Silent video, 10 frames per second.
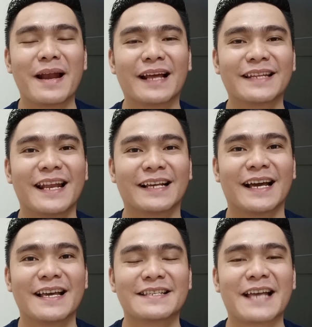lang nila
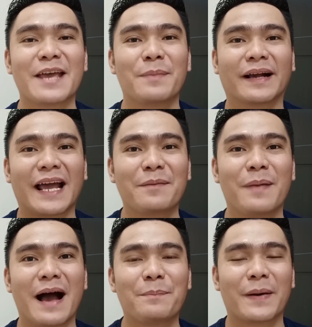guys ay magkaiba
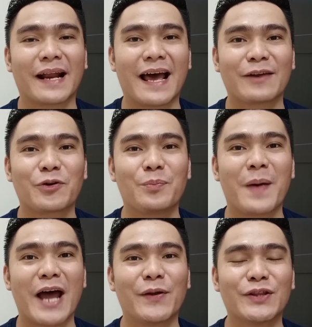ang paraan kung
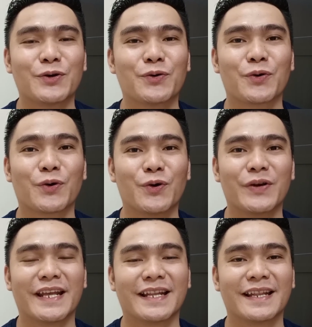paano ito
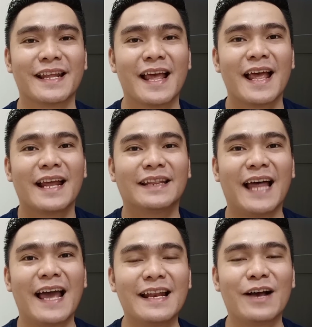kukunin.
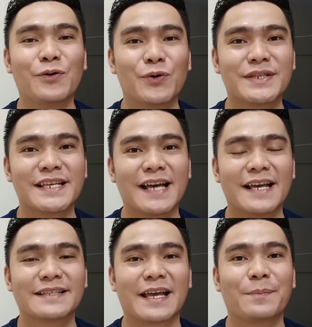Dahil ang UOEC
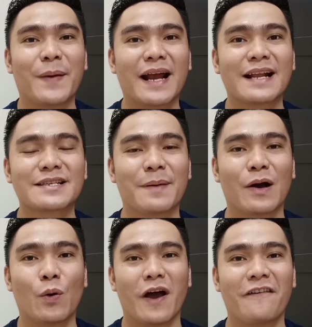guys ay para sa mga
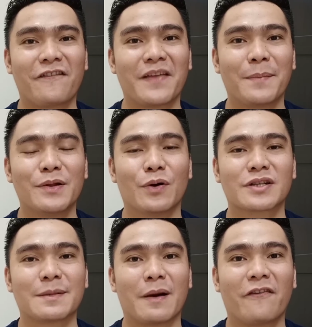OFW or
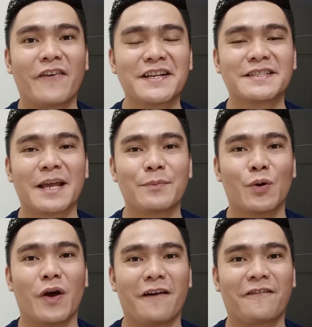sa mga first time
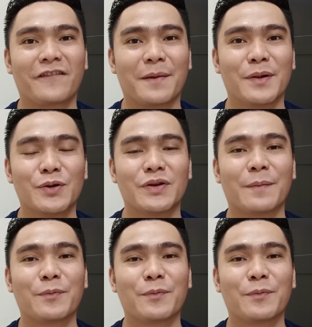OFW na